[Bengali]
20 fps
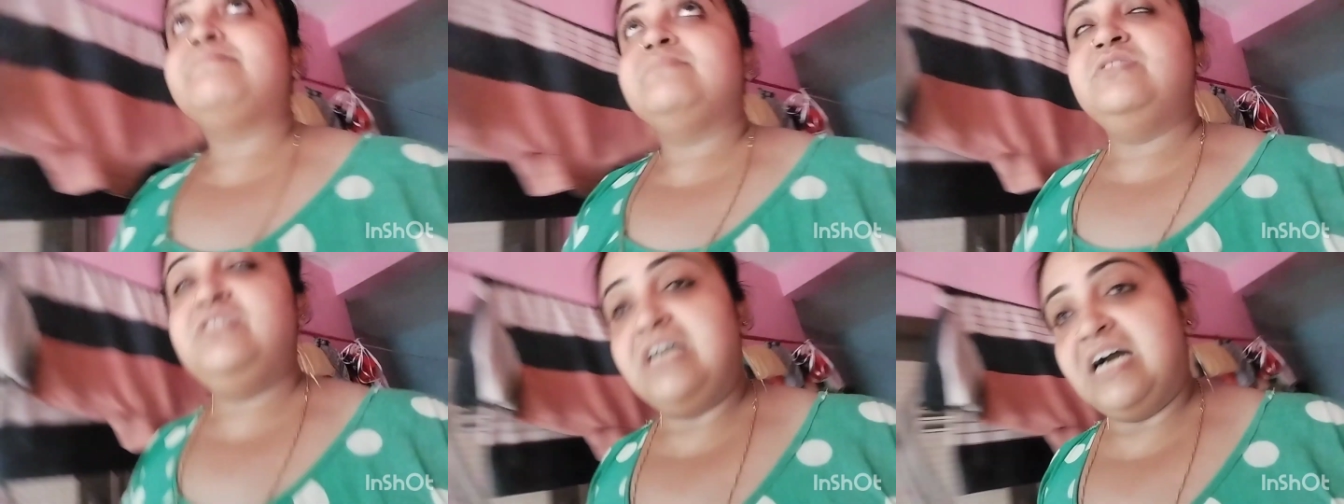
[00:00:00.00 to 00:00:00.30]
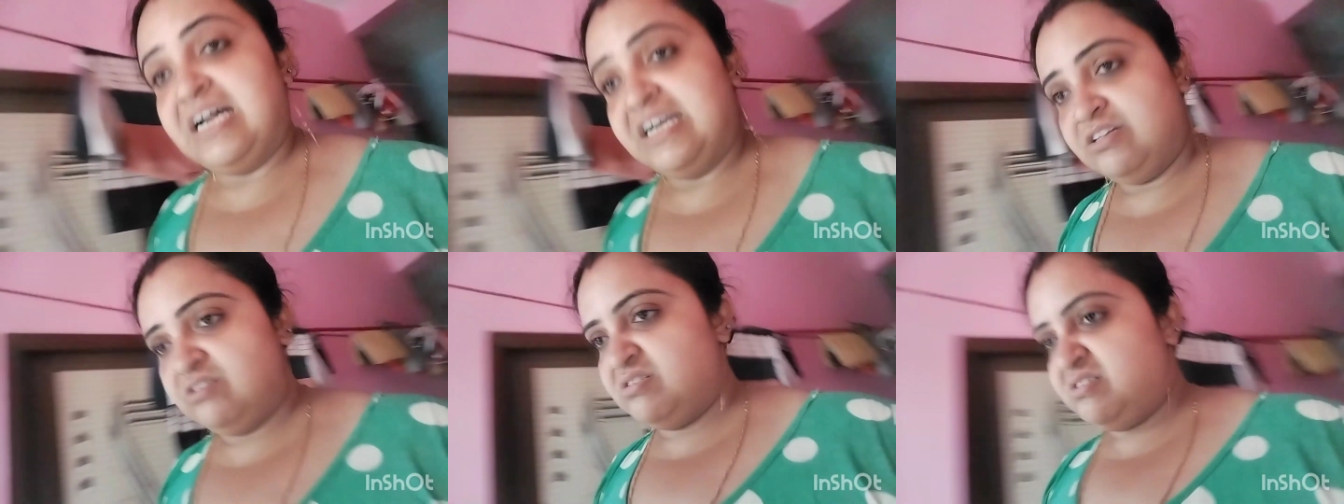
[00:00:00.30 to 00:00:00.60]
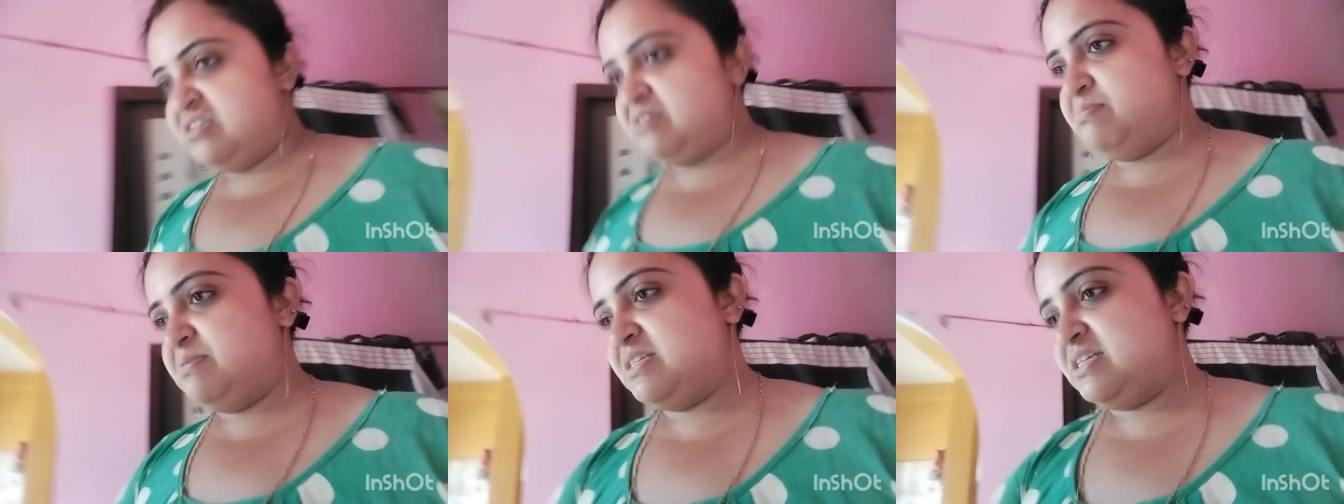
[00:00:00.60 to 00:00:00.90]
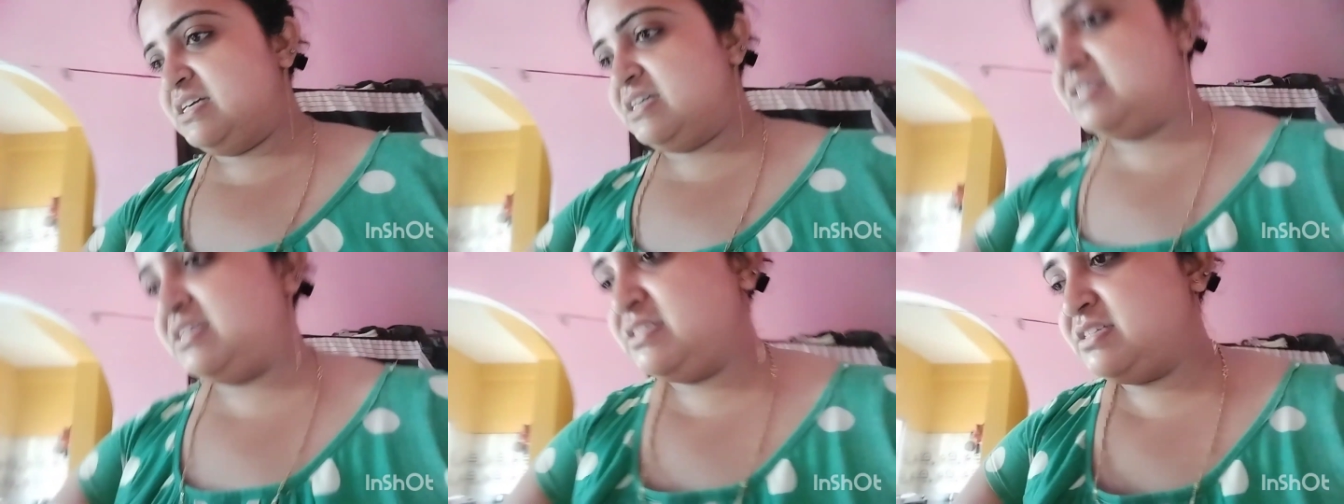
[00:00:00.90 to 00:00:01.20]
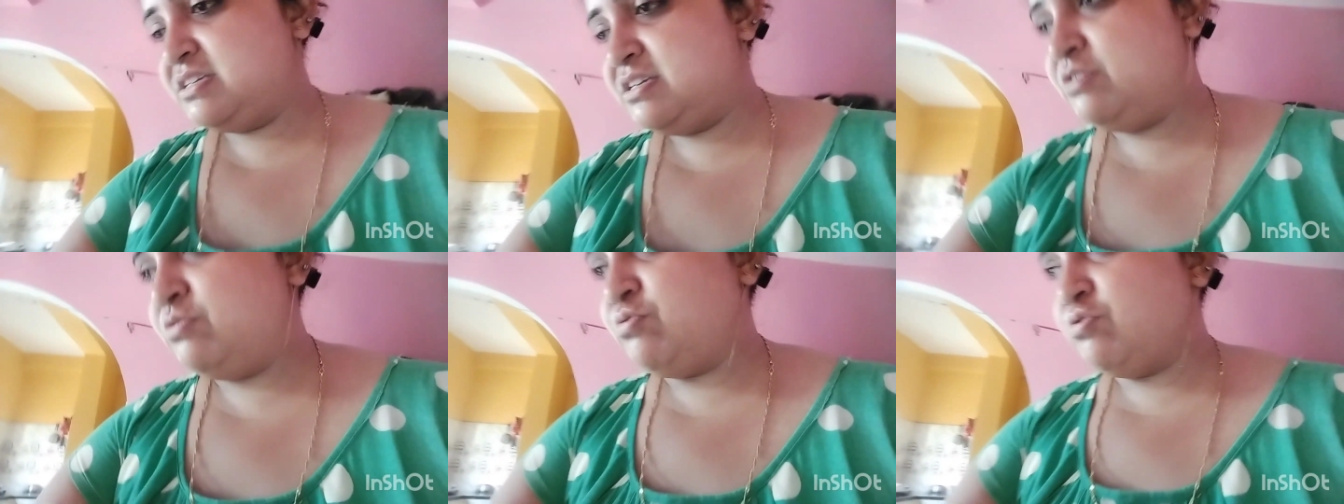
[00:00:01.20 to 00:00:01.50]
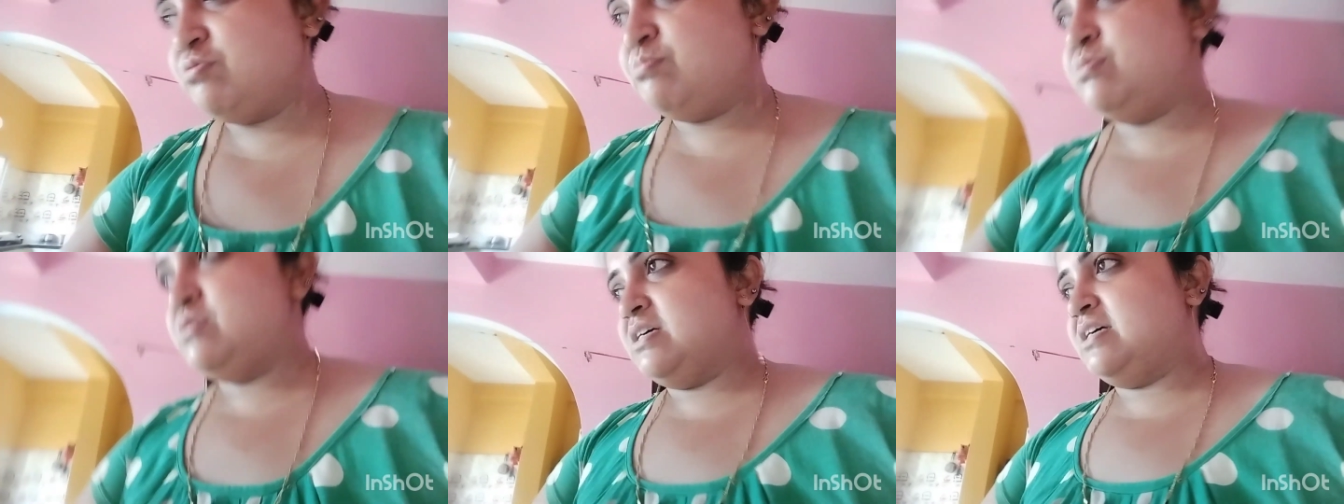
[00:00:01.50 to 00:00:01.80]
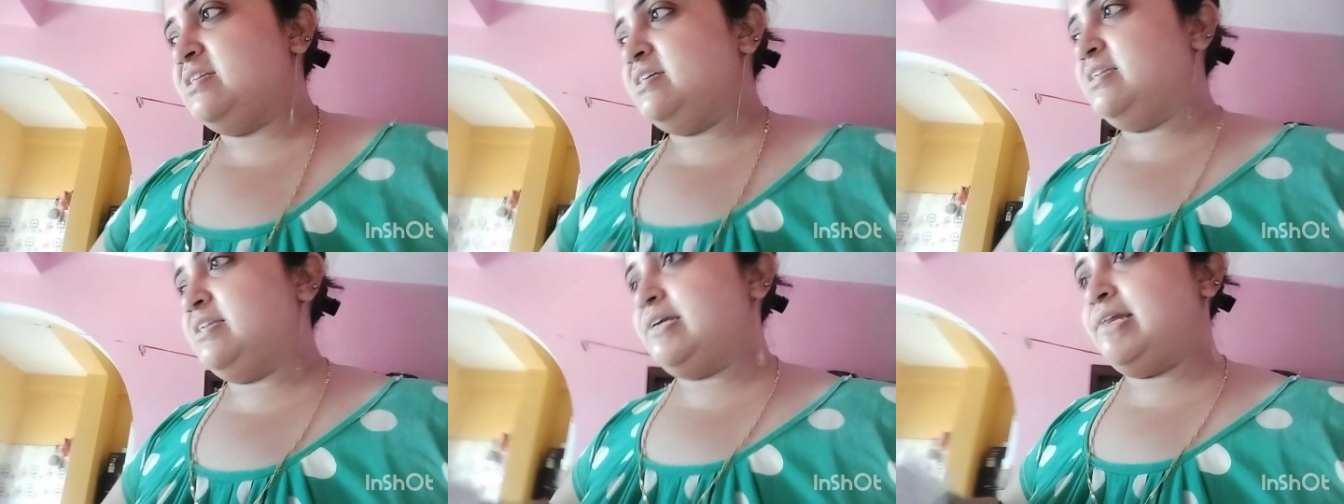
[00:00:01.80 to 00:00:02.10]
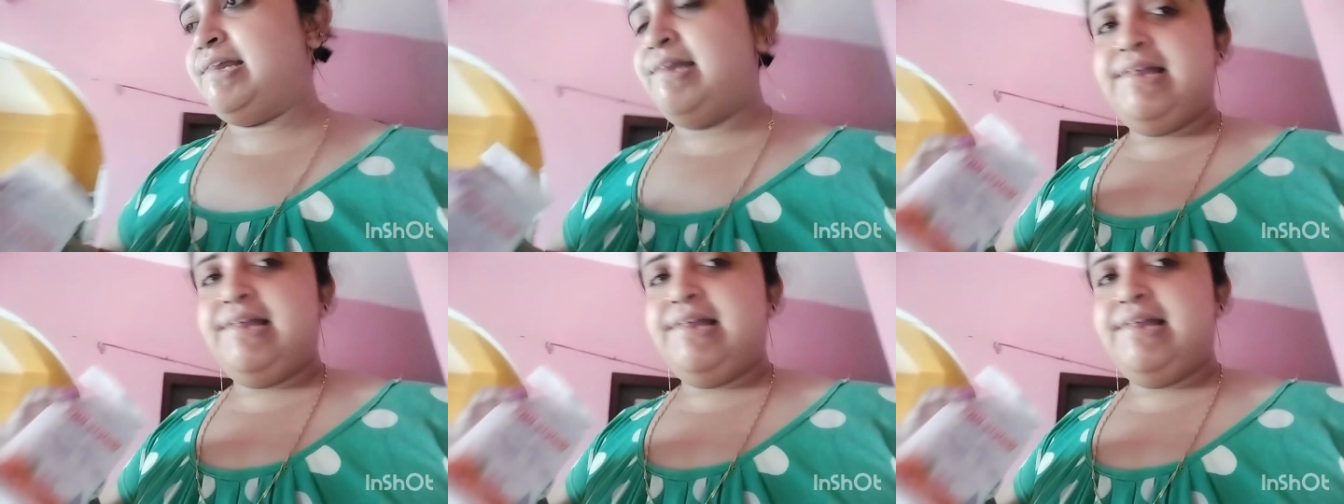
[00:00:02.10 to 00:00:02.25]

সাড়ে দশটা বেজে গেছে যে কী করবো জানি না